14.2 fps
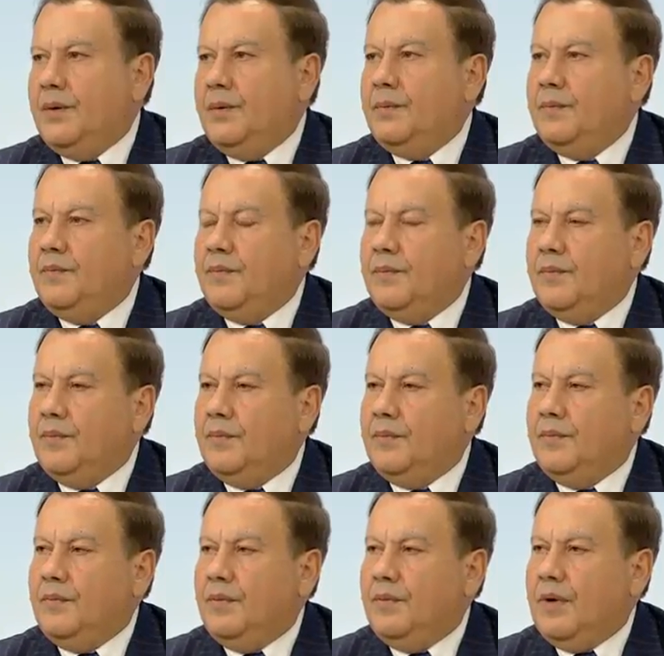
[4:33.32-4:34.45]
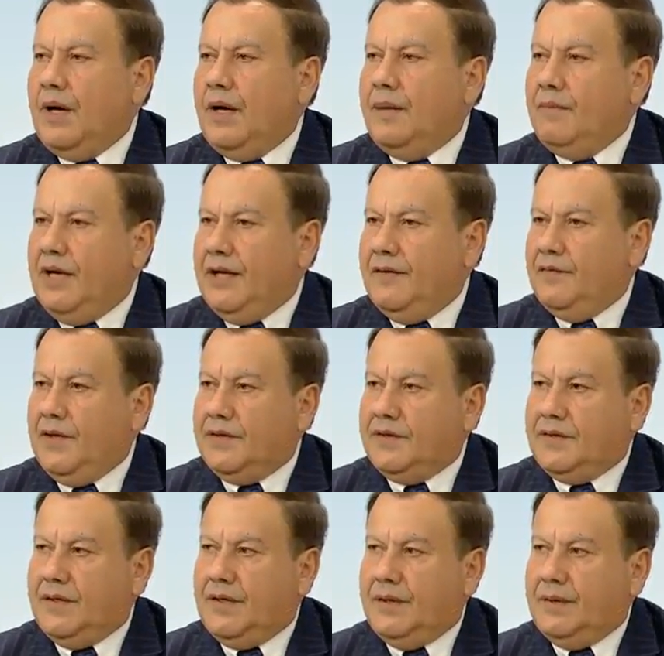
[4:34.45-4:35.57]
soient propres et agréables à
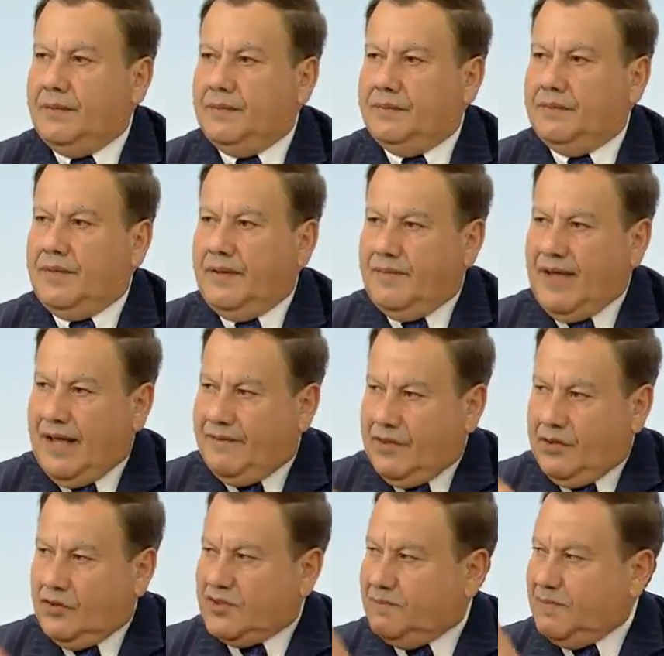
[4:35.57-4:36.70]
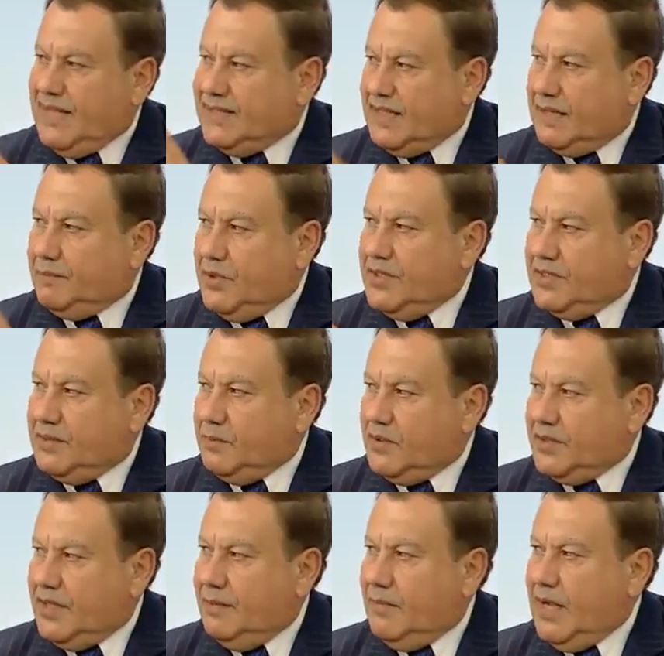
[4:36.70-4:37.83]
vivre. Et je
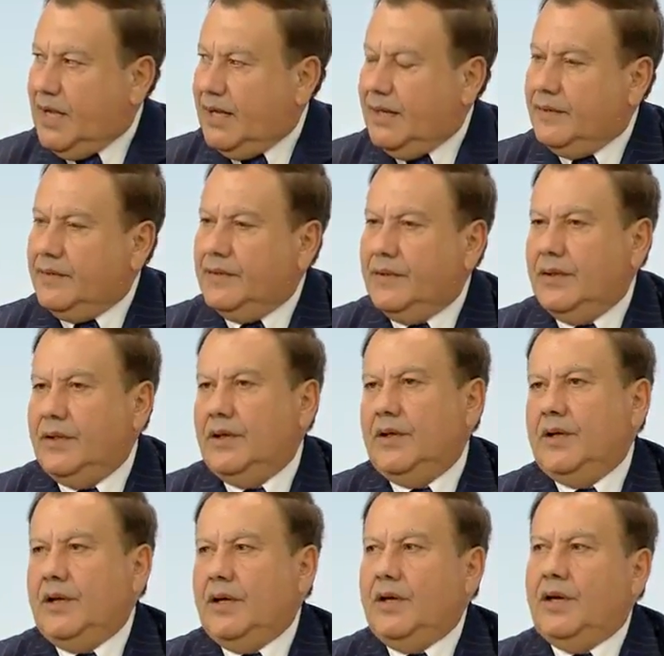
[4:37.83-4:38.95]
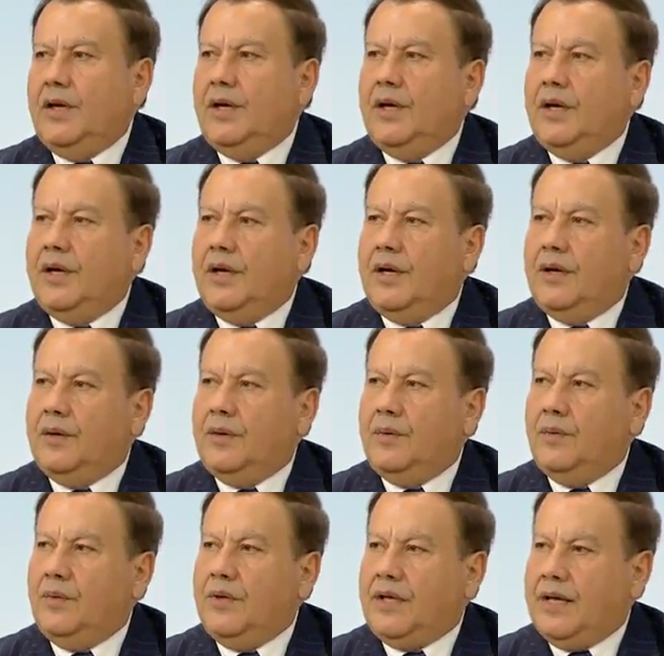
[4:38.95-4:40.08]
pense qu'en conservant ces
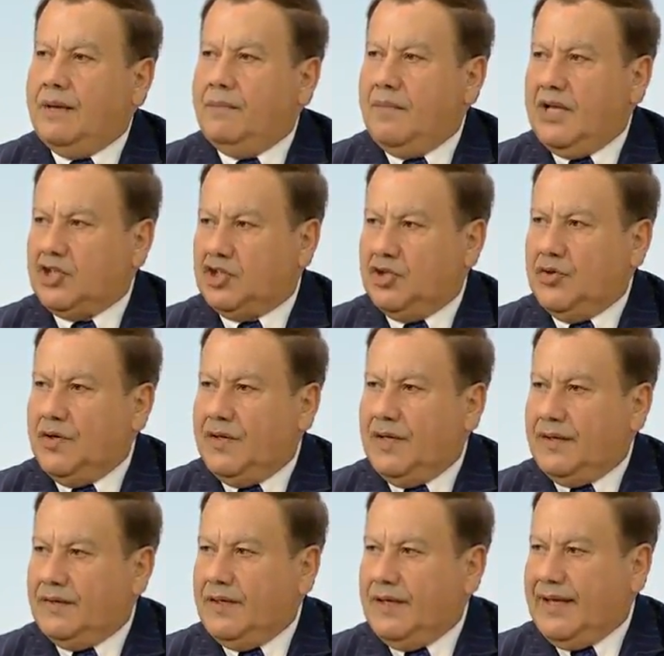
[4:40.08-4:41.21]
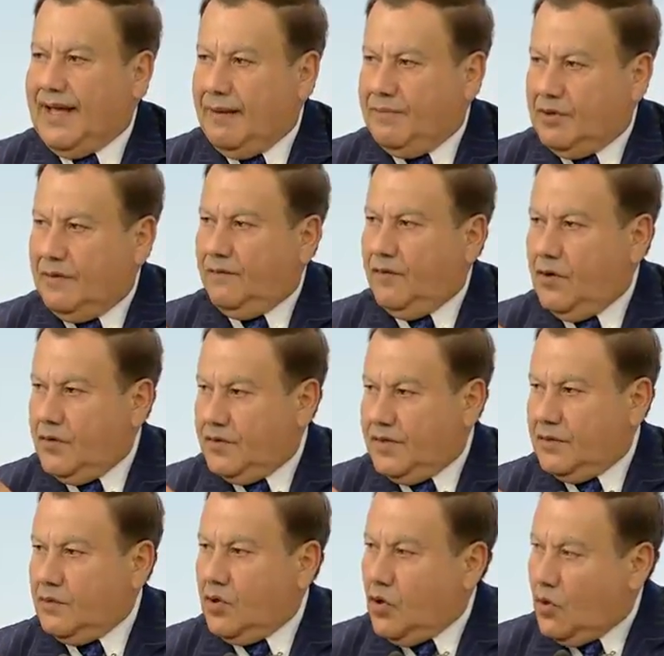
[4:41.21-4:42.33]
différents principes de base présents à l'esprit, alors
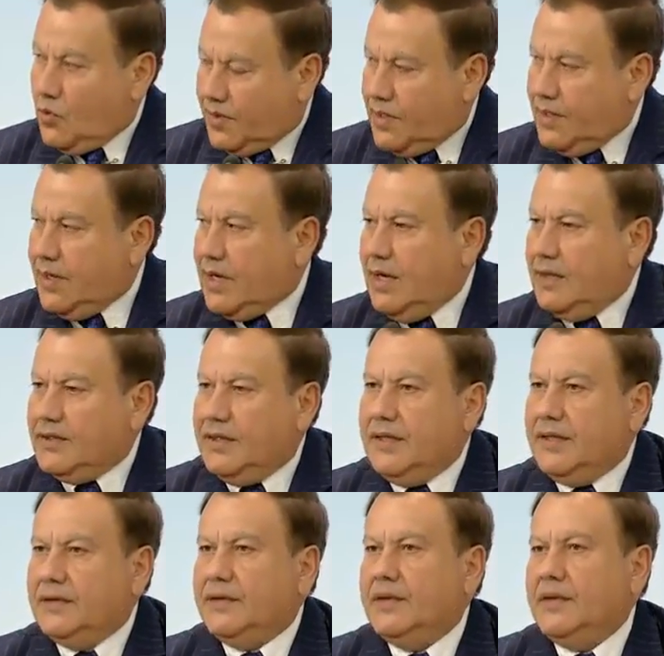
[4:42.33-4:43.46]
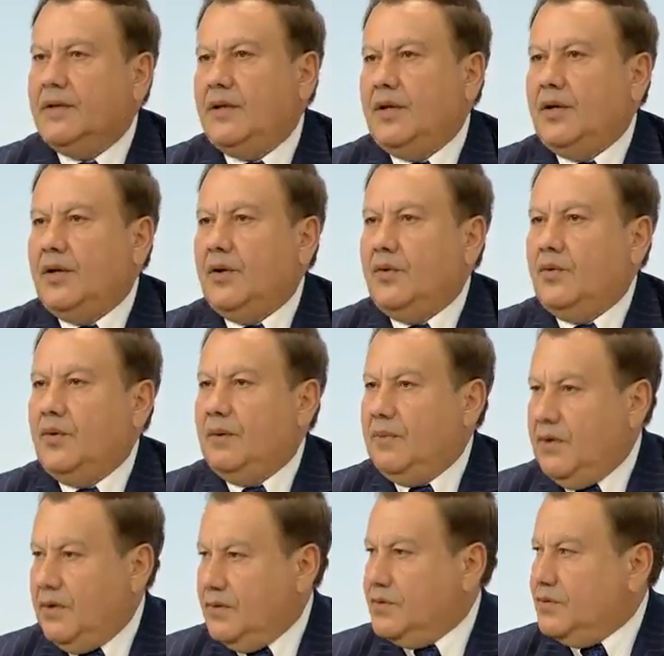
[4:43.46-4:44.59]
on pourra s'assurer que les flux de capitaux
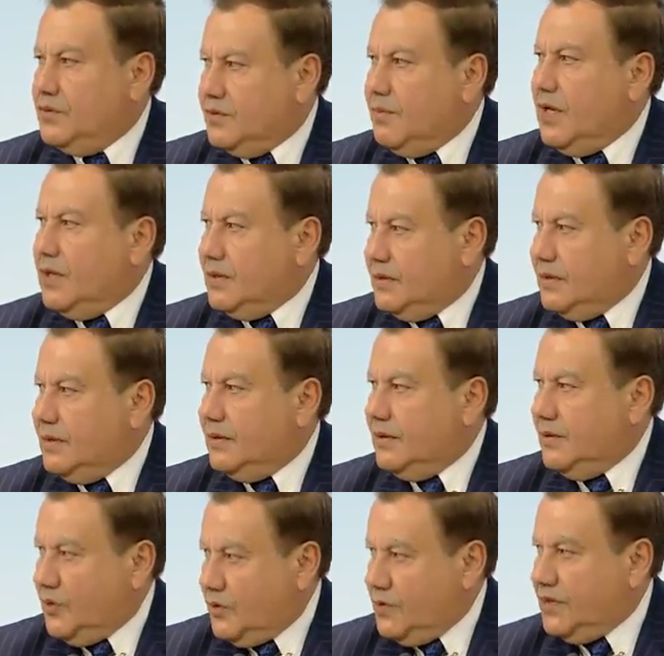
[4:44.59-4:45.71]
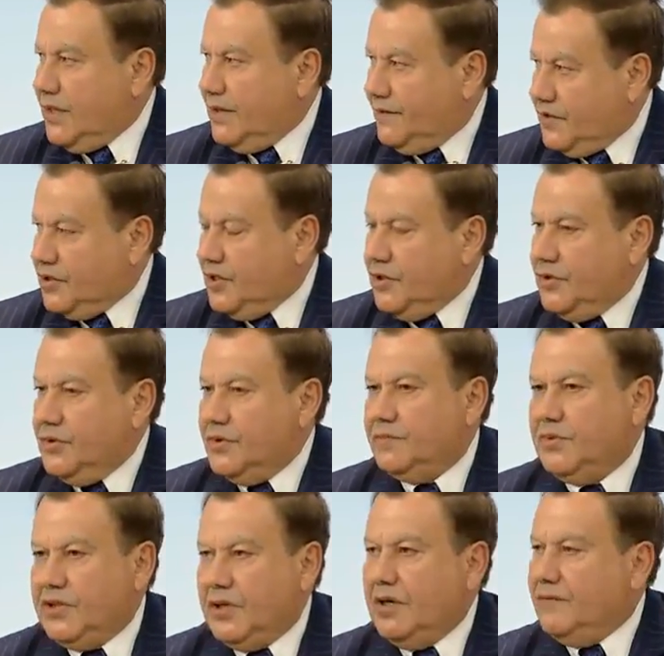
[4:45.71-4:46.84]
ayant lieu au sein du
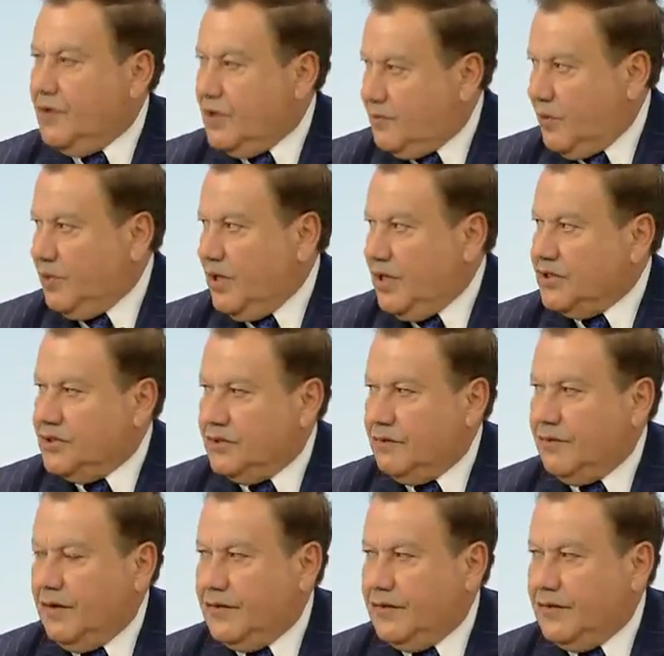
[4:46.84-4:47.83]
continent soient